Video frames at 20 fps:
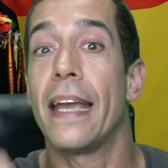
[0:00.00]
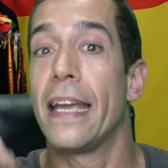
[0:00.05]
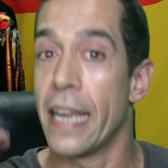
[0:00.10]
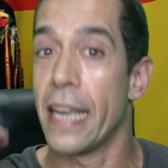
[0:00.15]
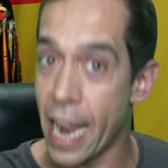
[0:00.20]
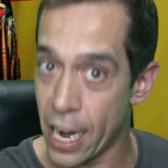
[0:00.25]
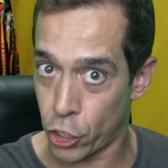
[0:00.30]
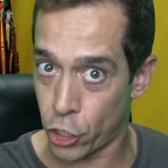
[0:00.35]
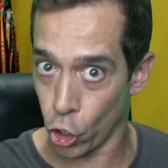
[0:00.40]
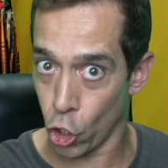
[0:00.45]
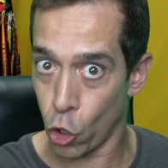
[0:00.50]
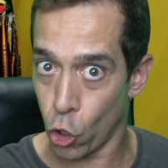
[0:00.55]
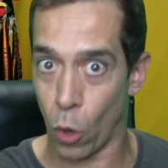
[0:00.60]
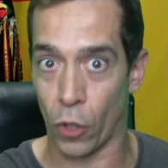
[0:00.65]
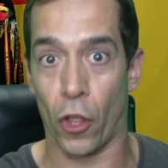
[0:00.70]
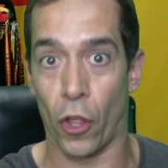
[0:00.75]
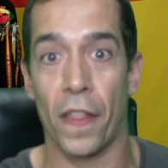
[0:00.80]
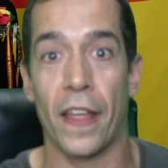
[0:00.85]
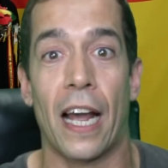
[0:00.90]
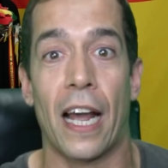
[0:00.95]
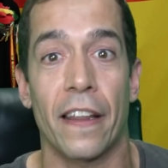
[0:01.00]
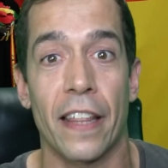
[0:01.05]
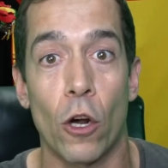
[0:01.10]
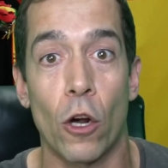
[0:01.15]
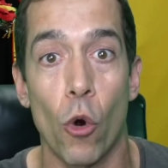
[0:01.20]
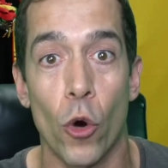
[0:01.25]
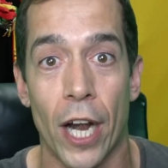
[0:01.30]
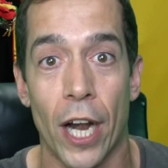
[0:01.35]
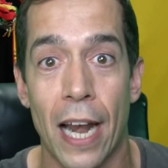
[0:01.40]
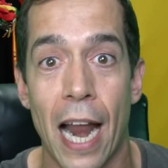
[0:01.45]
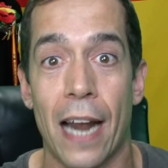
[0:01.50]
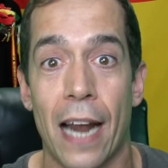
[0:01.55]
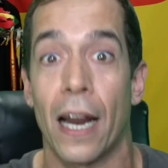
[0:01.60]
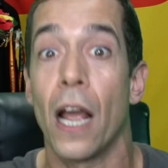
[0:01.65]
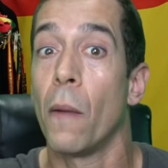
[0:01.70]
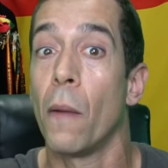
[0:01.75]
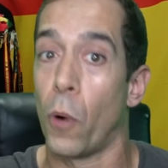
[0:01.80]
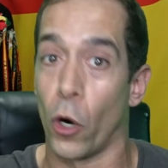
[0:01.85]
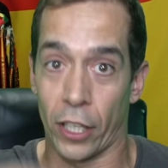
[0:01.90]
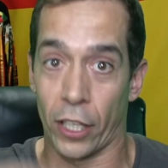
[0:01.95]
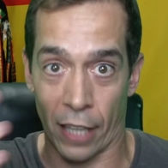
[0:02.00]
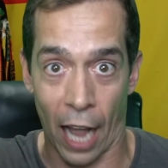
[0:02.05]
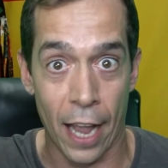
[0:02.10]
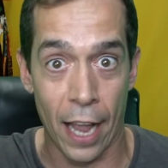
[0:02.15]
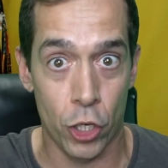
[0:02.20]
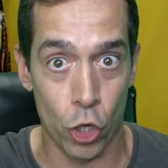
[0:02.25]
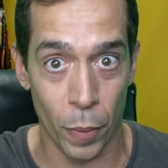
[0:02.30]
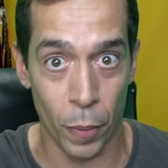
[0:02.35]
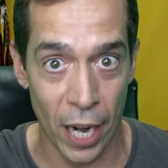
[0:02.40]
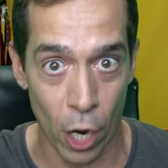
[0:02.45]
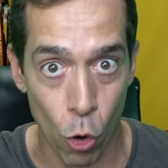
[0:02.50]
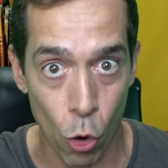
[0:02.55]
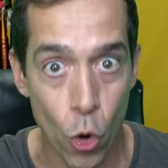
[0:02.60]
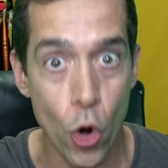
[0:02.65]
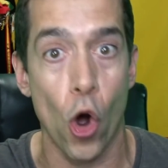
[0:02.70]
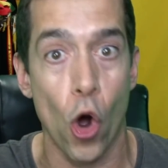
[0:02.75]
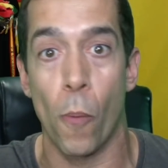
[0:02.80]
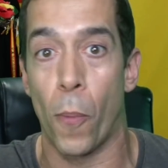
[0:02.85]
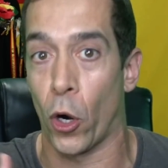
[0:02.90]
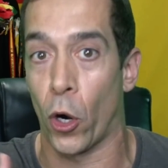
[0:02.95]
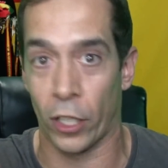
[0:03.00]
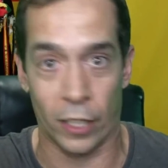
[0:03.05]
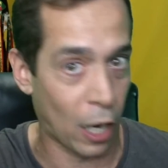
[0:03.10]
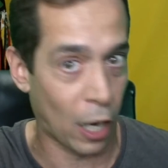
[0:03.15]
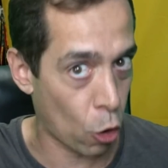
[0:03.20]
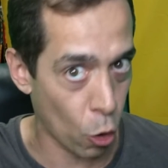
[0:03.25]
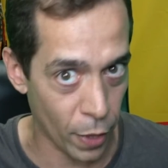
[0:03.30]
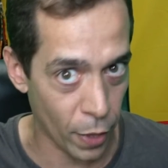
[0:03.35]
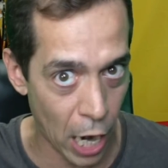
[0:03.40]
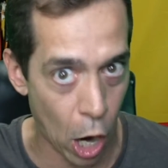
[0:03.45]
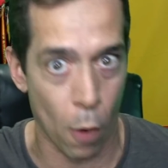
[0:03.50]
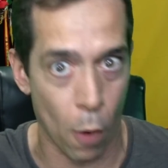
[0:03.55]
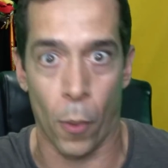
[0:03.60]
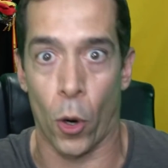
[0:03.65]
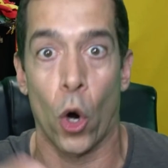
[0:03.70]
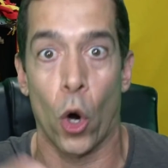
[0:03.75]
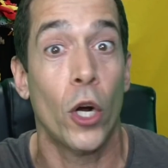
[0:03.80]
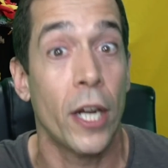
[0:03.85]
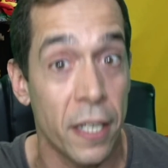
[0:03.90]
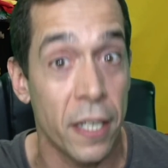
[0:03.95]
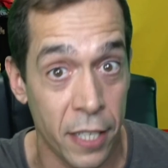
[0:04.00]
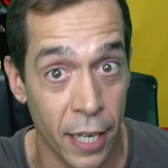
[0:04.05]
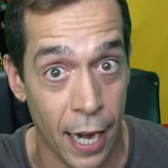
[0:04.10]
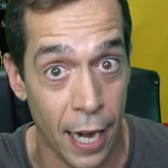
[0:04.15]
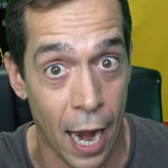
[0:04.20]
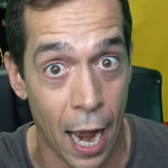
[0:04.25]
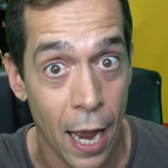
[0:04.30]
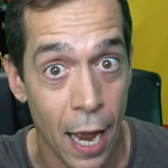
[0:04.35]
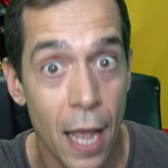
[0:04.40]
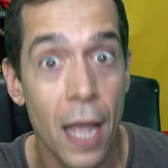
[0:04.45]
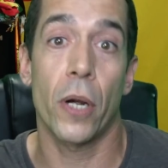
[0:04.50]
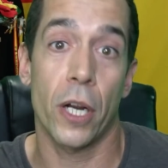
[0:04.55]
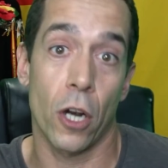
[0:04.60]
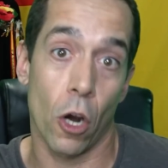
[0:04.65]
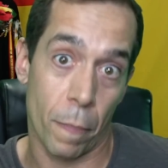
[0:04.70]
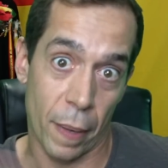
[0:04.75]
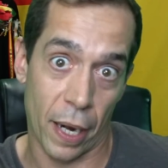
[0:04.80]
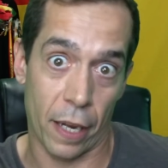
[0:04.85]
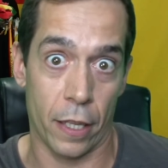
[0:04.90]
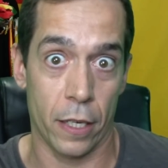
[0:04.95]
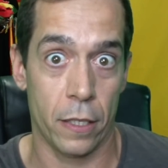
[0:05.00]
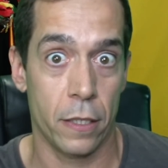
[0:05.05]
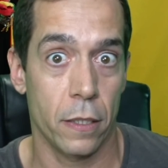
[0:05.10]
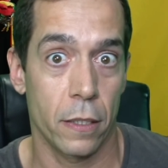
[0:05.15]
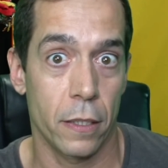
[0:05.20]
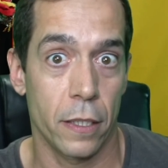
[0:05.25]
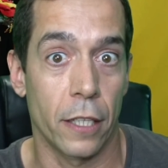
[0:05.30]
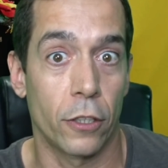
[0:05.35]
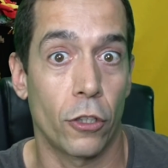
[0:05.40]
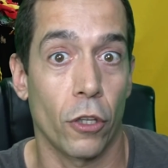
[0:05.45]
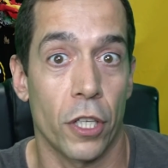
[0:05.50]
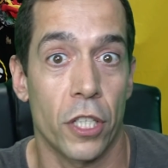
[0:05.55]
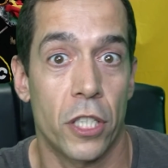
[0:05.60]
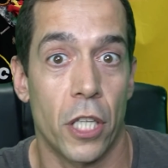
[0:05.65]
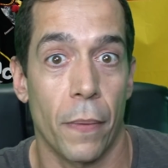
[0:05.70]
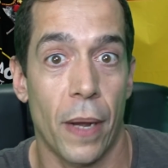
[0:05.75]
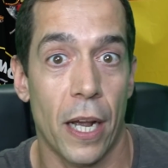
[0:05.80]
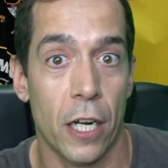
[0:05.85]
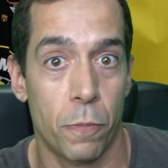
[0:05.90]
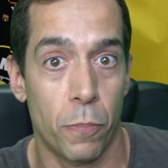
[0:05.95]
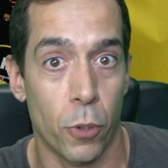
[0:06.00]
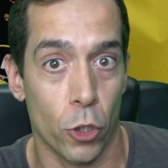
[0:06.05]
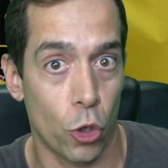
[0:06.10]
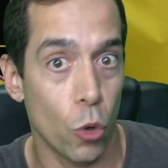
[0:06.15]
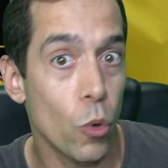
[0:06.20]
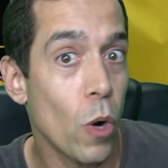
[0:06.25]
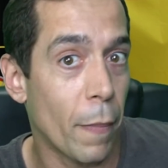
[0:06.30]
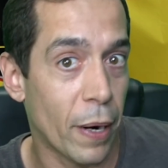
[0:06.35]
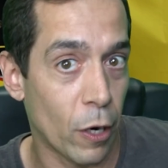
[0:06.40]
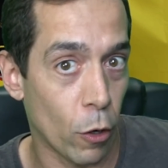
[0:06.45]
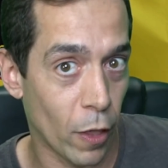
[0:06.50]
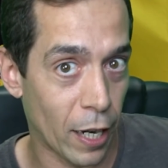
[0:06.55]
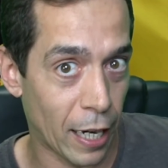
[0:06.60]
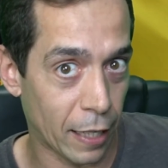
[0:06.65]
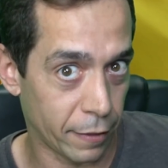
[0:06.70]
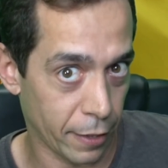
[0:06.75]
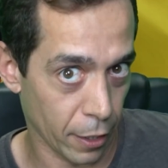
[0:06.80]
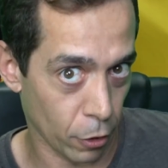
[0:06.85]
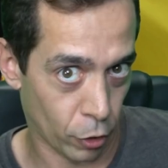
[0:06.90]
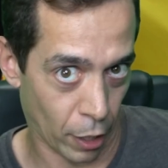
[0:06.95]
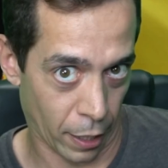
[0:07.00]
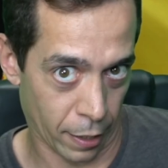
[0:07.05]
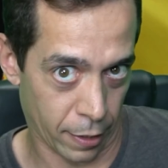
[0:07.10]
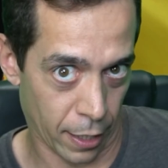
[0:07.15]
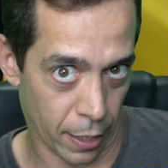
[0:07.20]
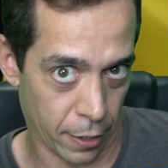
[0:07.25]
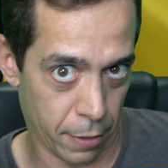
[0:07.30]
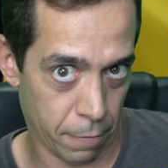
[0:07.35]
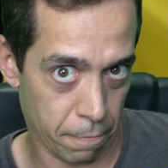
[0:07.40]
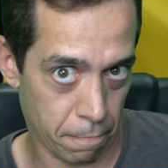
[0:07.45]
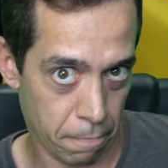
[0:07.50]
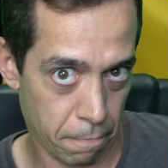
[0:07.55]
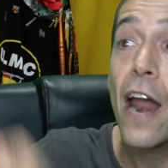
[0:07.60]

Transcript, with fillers: Y eso, cuando dejas de currelar porque te has hecho viejuno o porque te has jubilado por lo que sea, pues lo pierdes. Y entonces te vas pues con una mano delante y otra detrás.